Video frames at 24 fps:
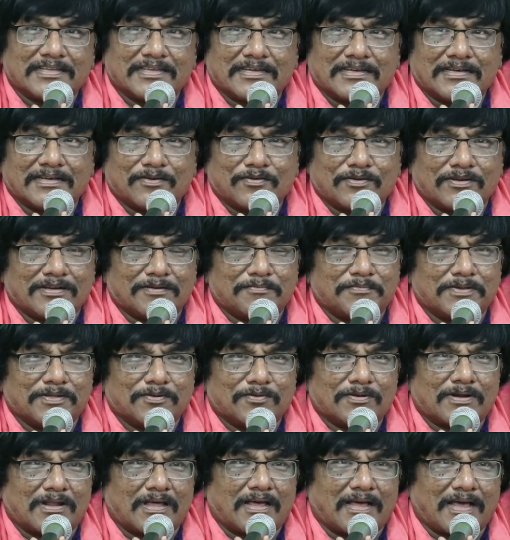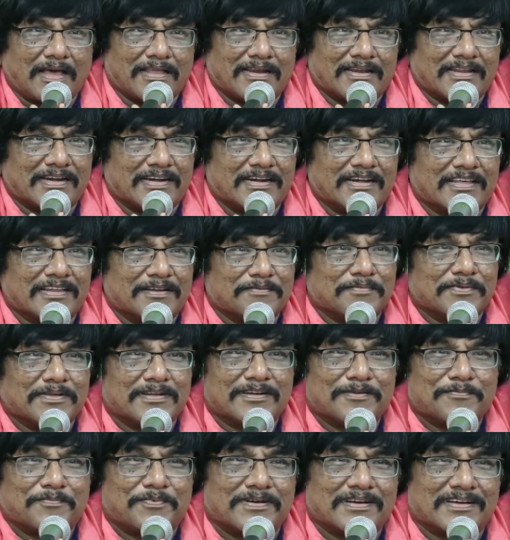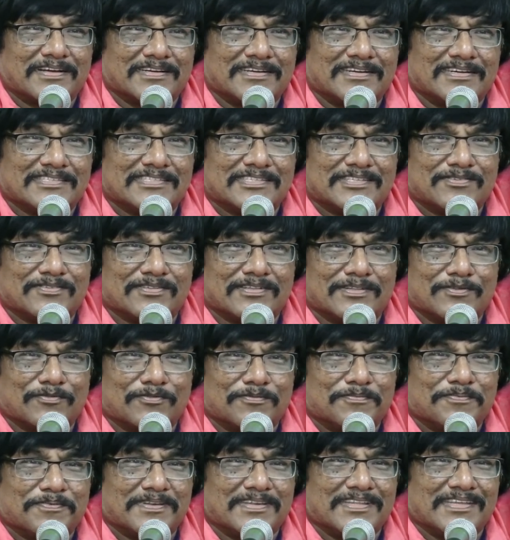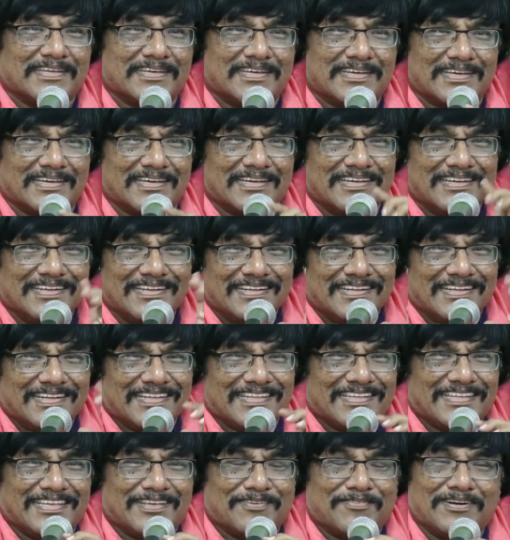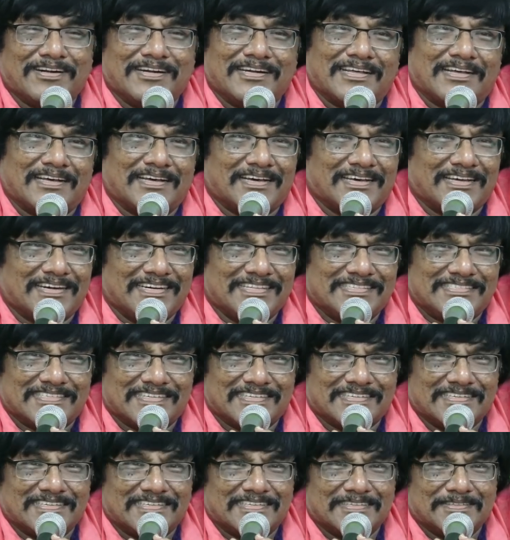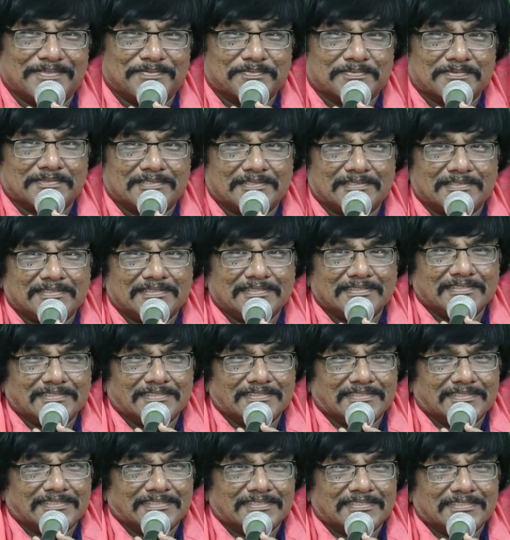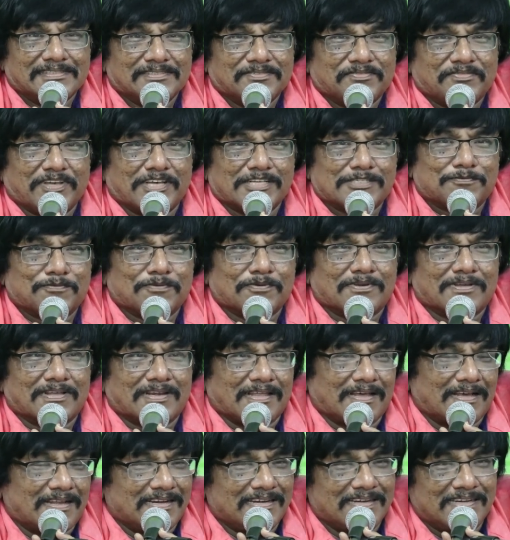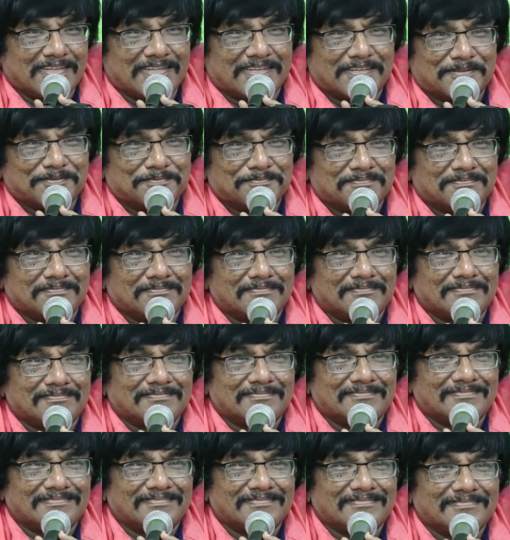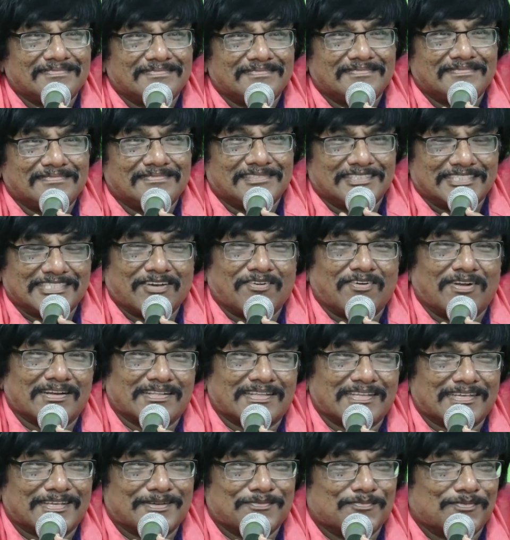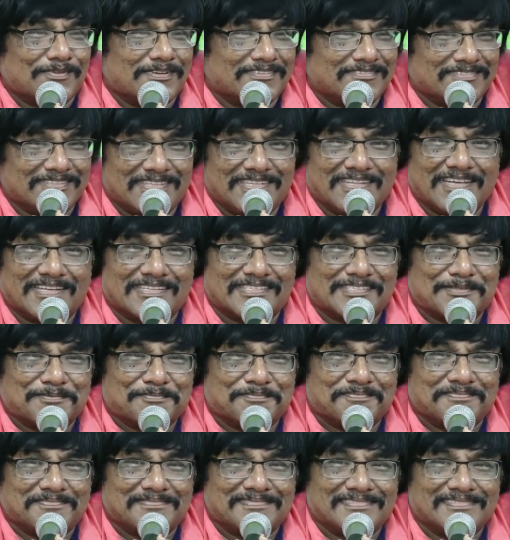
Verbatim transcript: இங்கே ஒரு எப்படியும் ஒரு ஆயிரம் ரெண்டாயிரம் பேர் இருப்பாங்கன்னு நினச்சிட்டு வந்தேன் ஒரு பெரிய ஈவெண்ட்டாக ஆயிடுச்சேன்ட்டு ஃபேஸ்புக் ரியாலிட்டிக்கும் நிஜ வாழ்க்கைக்கும் உள்ள வித்தியாசம்